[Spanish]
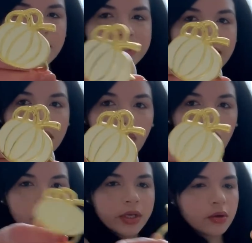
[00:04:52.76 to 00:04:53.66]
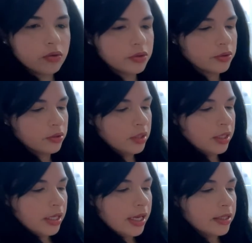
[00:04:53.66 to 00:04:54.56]
Están únicos.
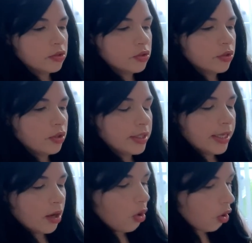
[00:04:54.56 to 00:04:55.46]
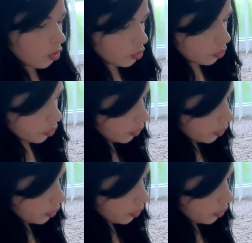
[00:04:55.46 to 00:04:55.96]
Estos son de Homewood.